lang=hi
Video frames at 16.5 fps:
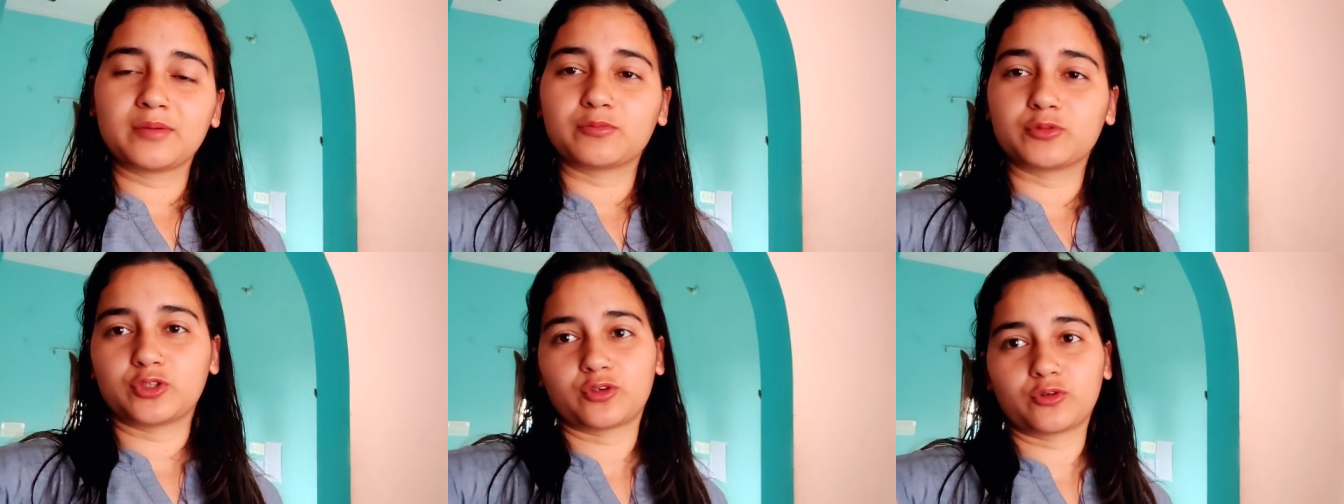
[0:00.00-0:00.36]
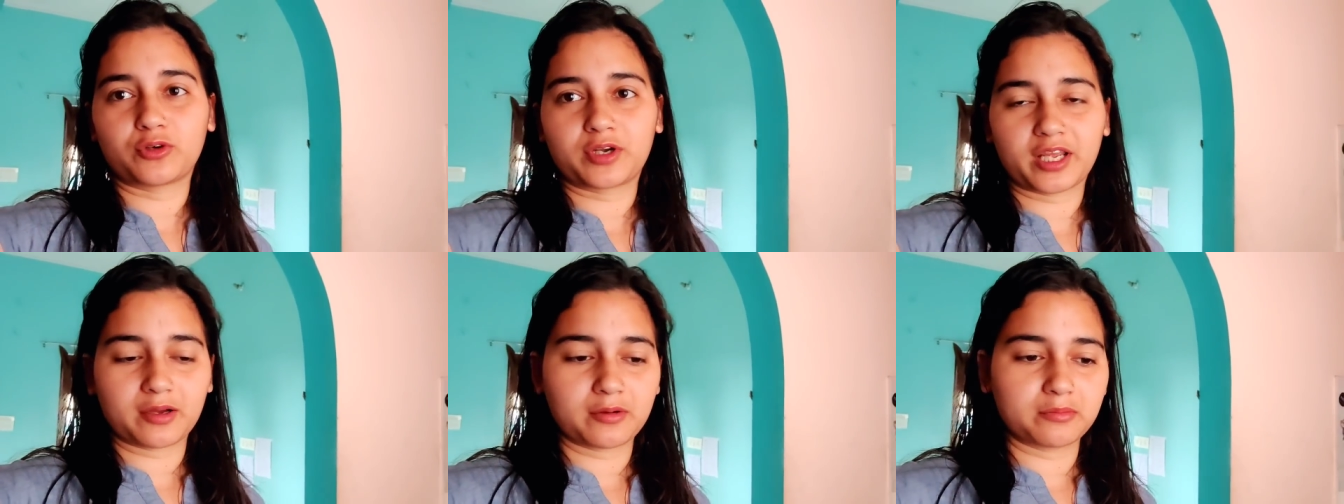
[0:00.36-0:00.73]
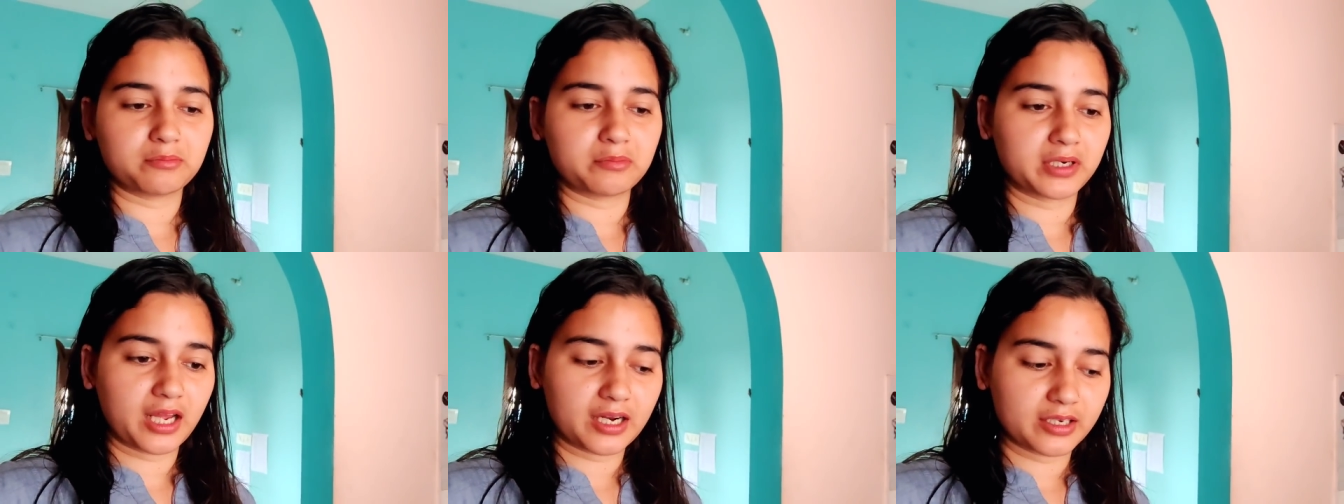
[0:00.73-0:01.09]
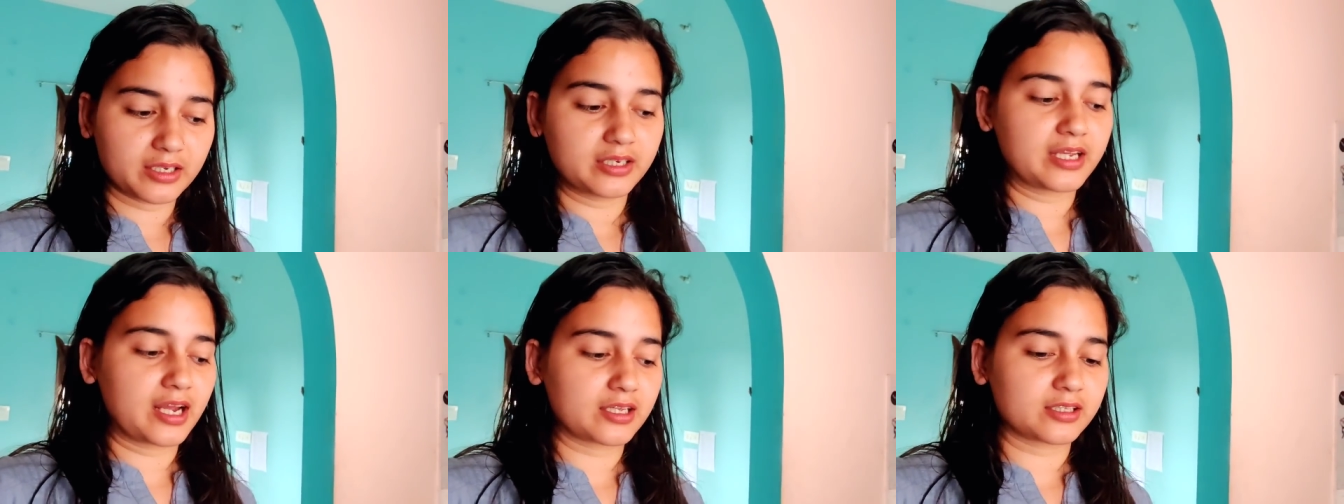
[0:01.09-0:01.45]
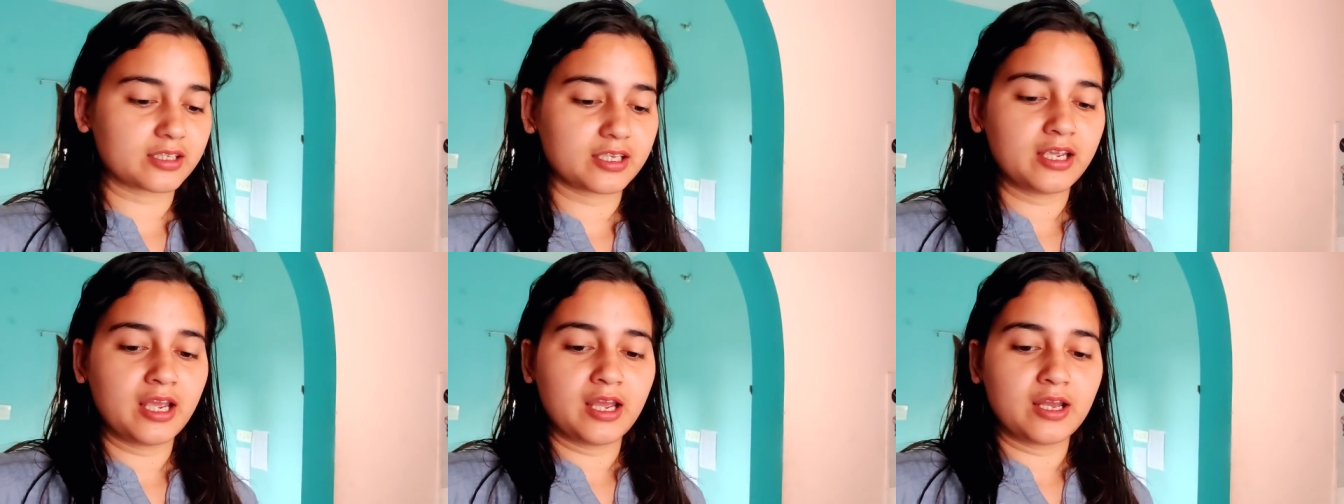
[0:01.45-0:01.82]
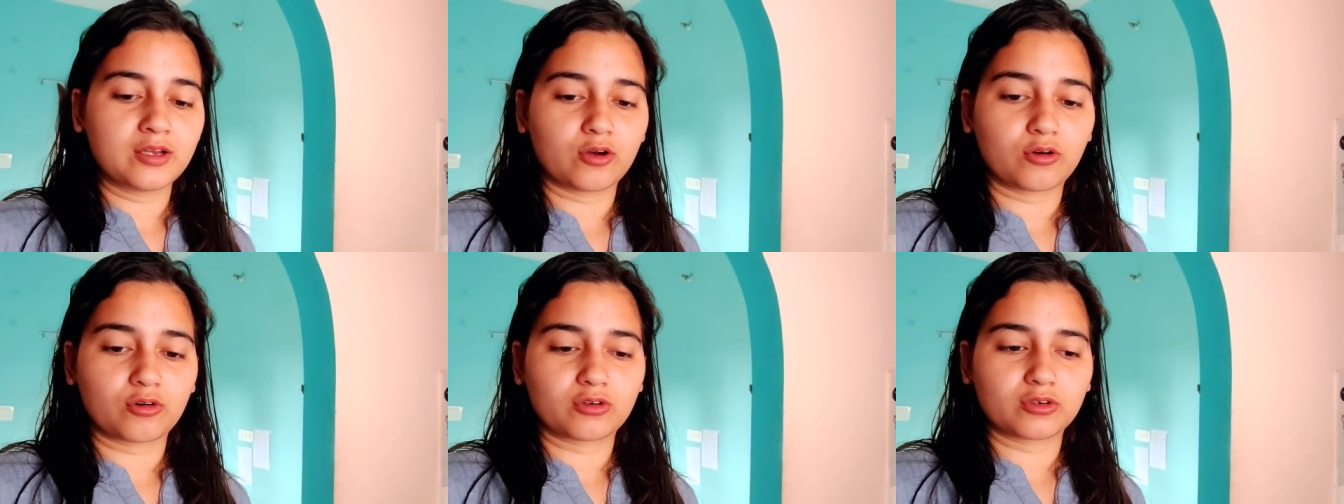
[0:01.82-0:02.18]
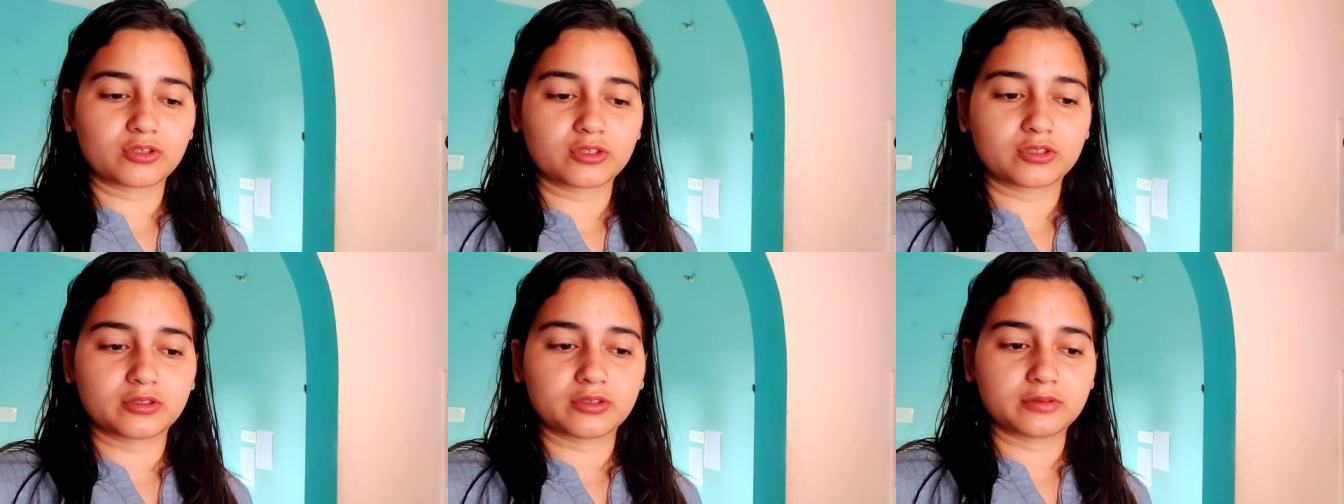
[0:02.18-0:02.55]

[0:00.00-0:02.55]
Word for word: मुझे रोटियाँ बनाने नहीं आती और